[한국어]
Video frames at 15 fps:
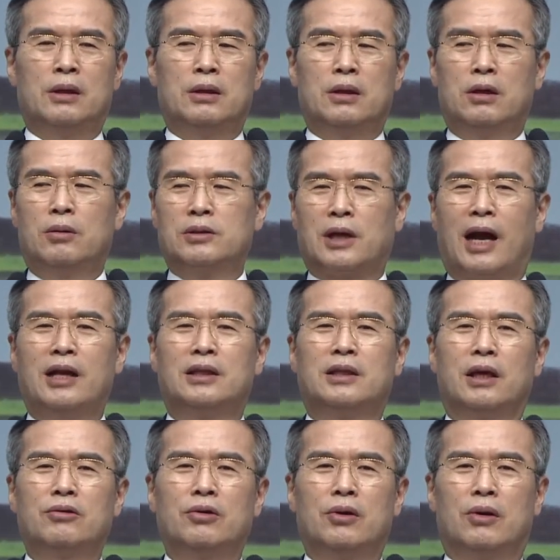여러분 잘
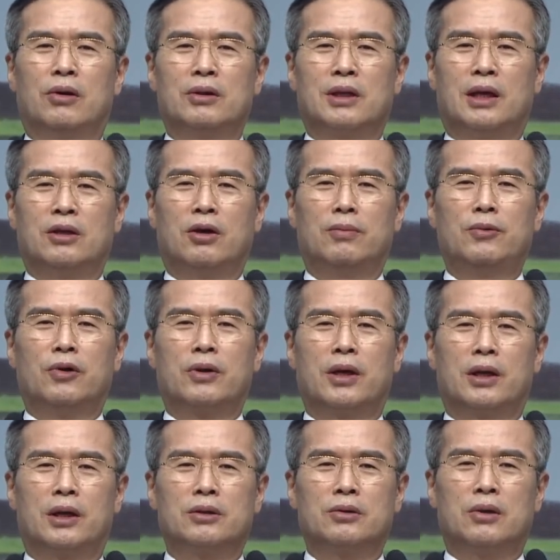때도요 다 협력해
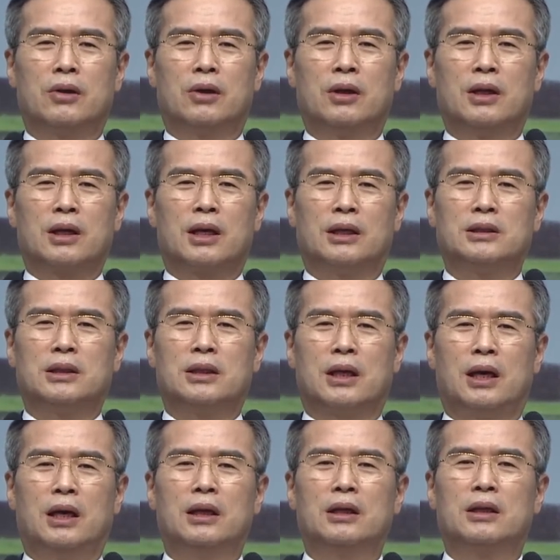가지고요 같이
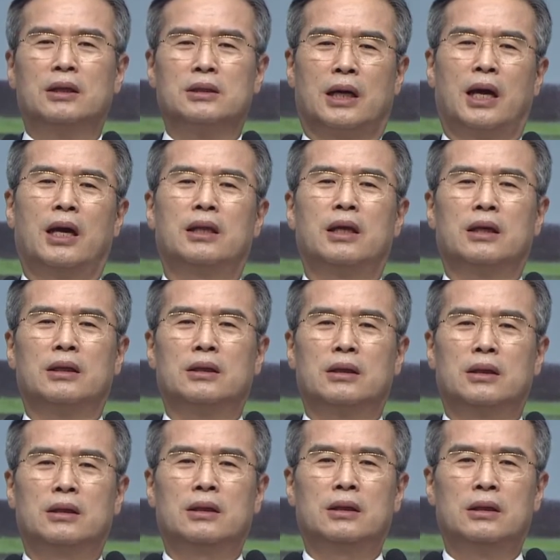다 이렇게 자야
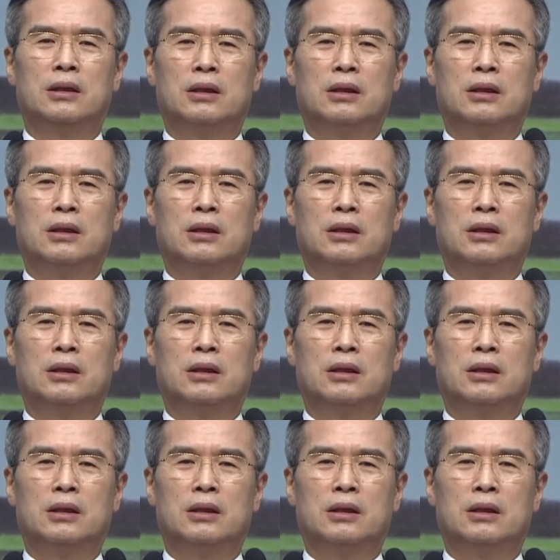되거든요.